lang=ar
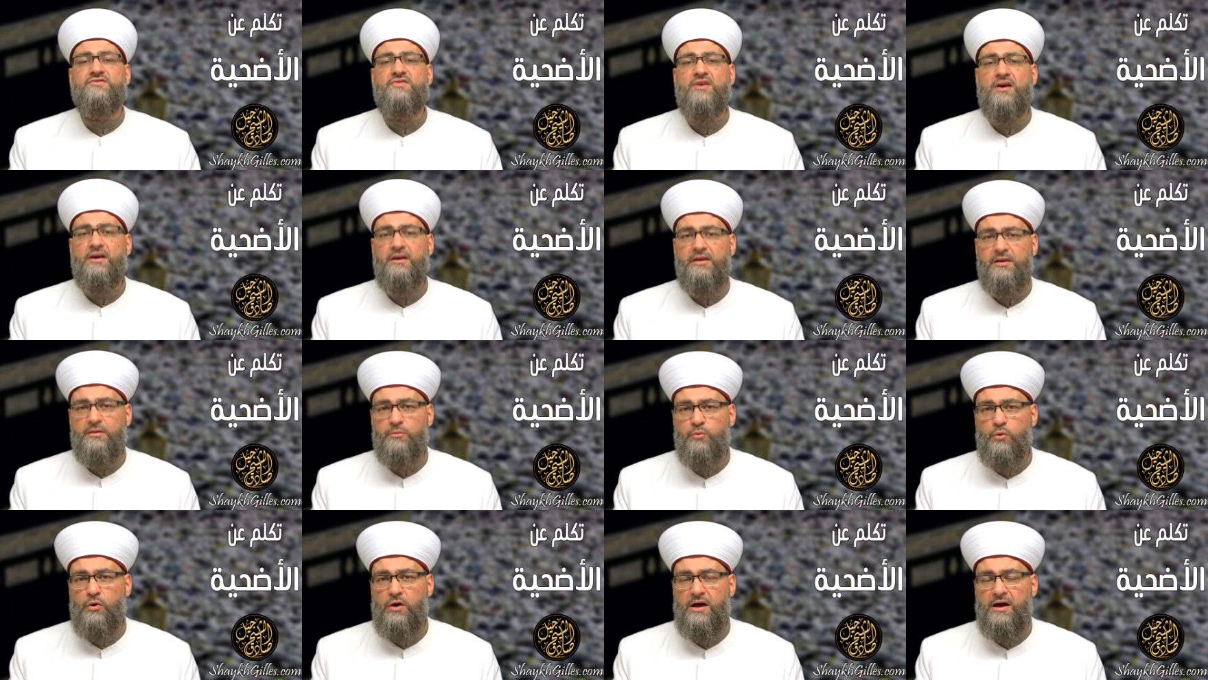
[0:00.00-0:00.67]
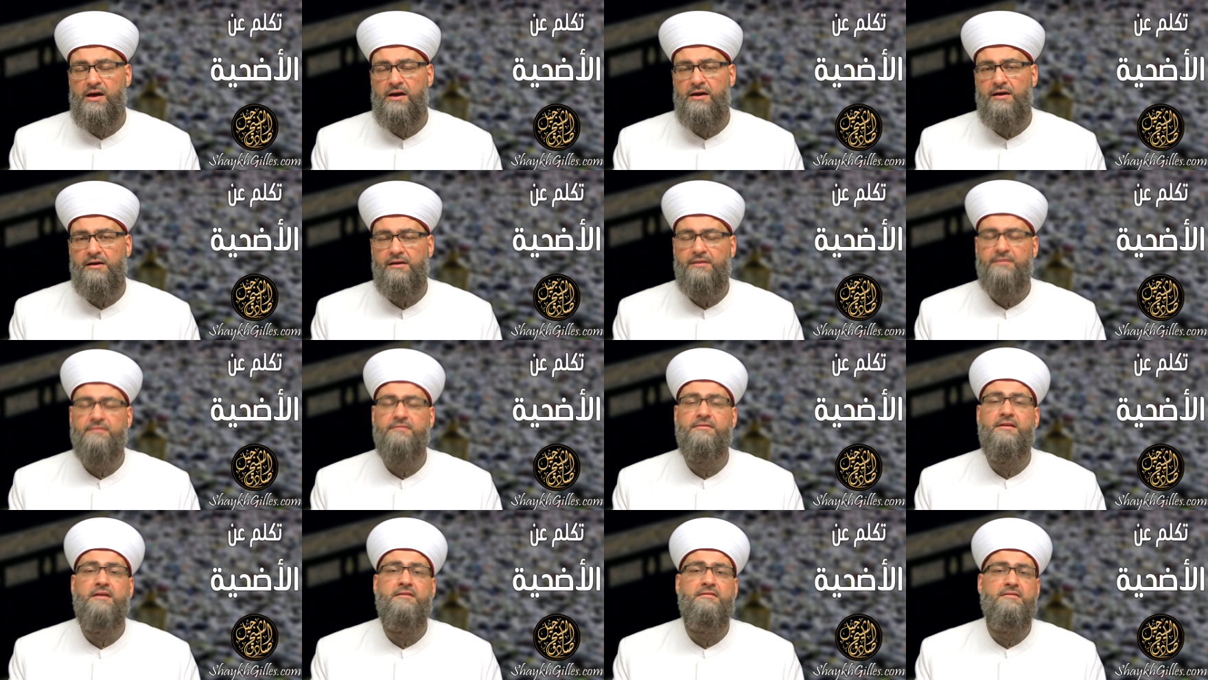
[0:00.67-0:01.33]
صاحبها
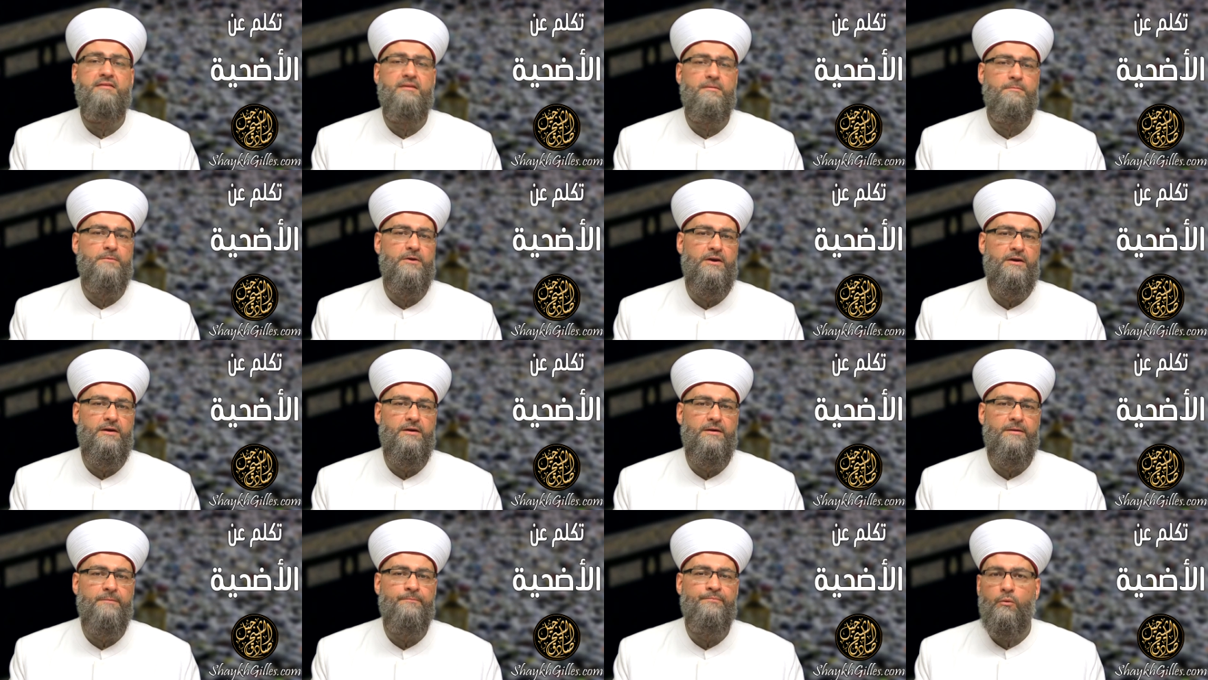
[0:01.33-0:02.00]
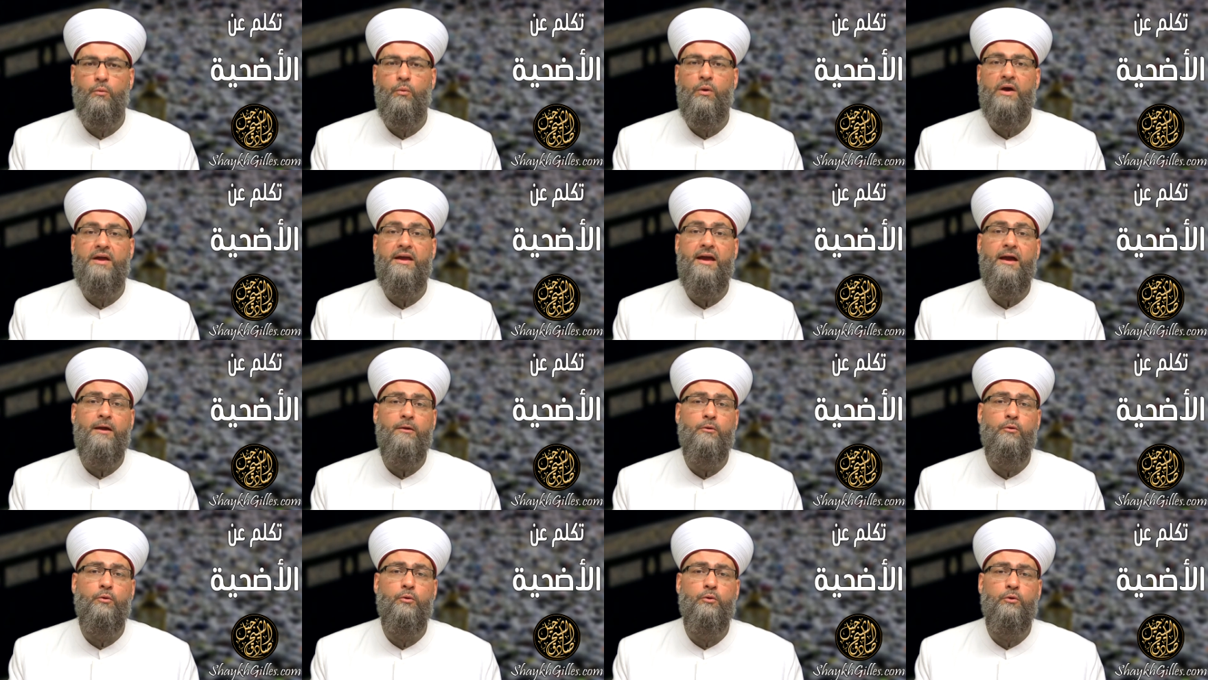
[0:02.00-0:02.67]
عند الذبح
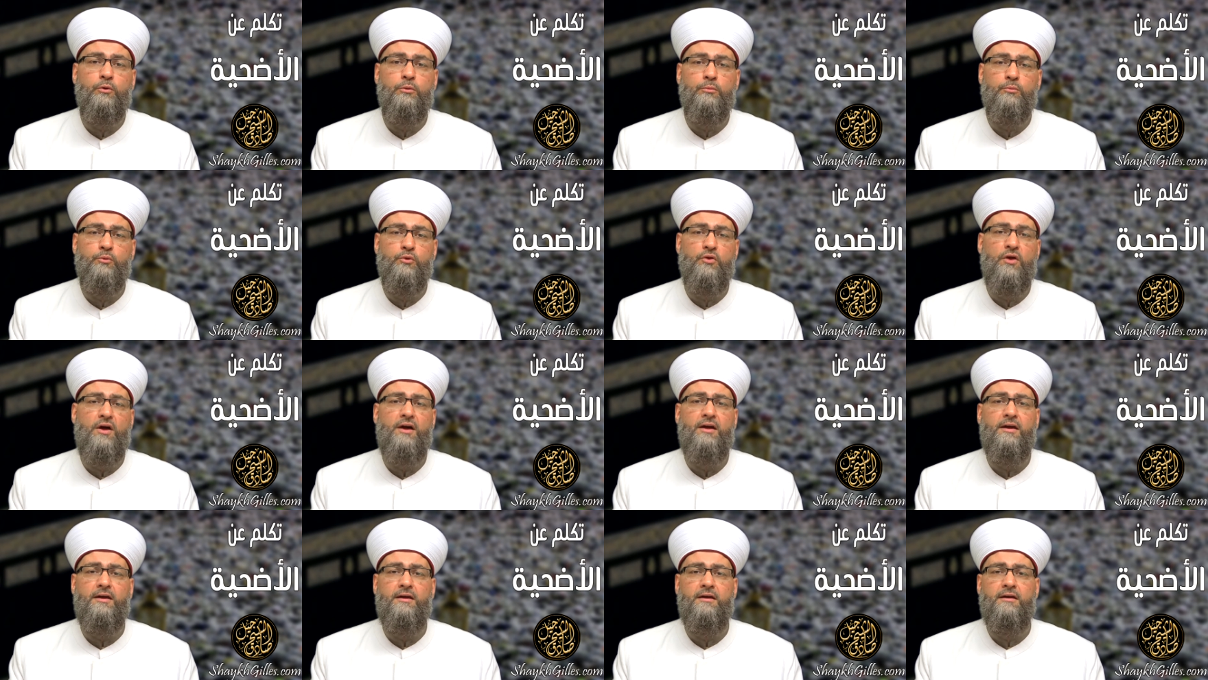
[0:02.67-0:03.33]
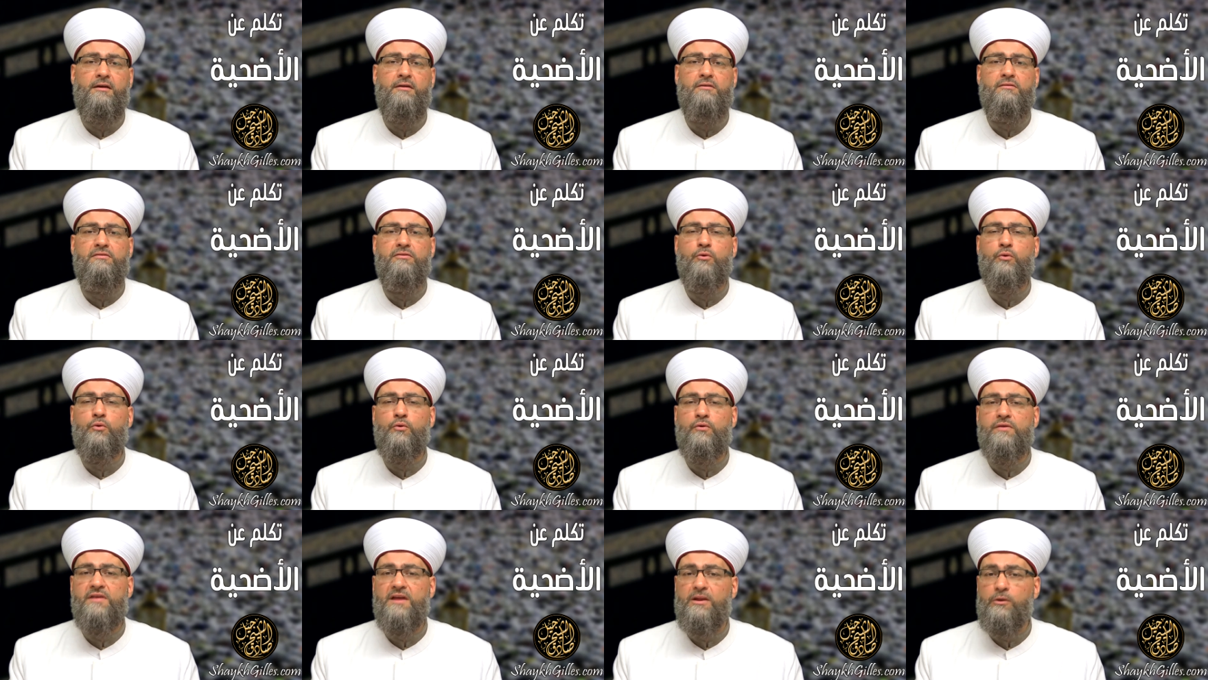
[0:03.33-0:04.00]
ويأكل المضحي
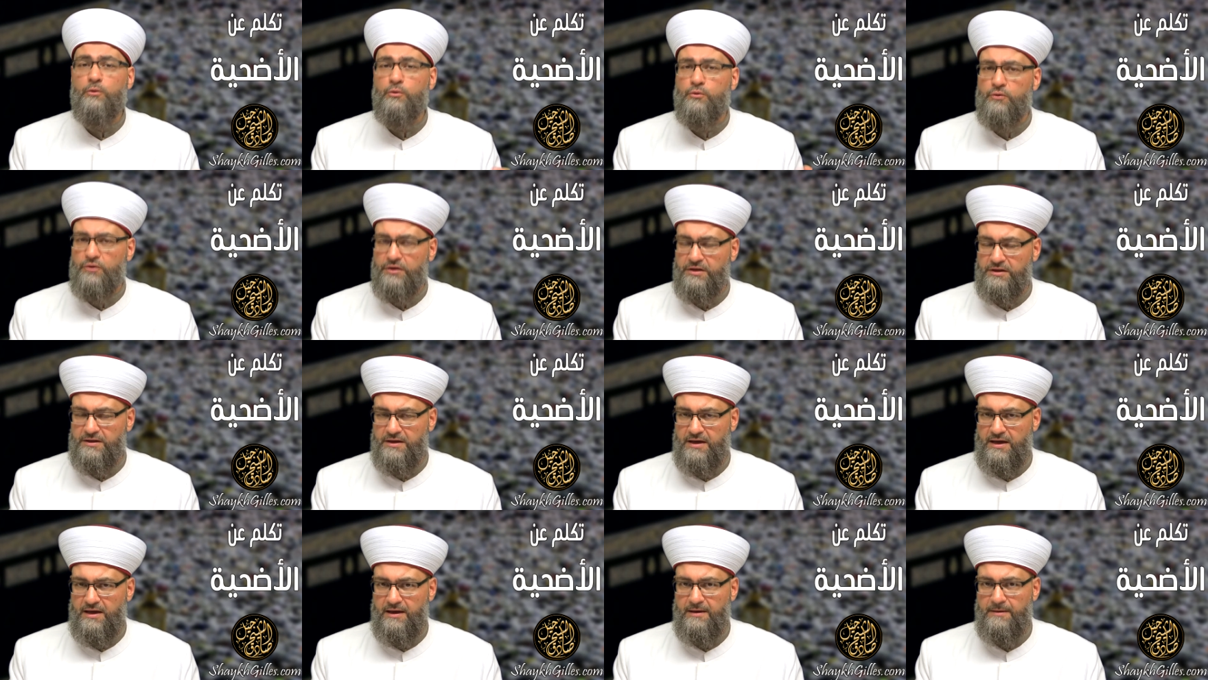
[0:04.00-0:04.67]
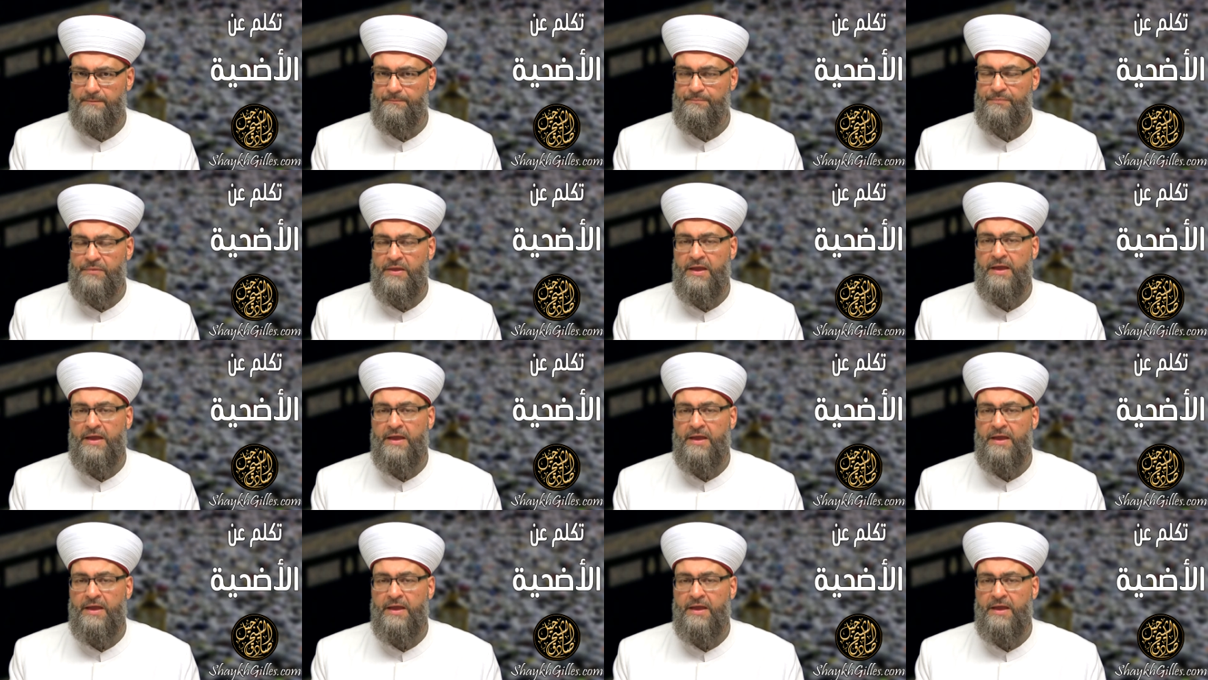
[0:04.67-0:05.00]
ثلث الأضحية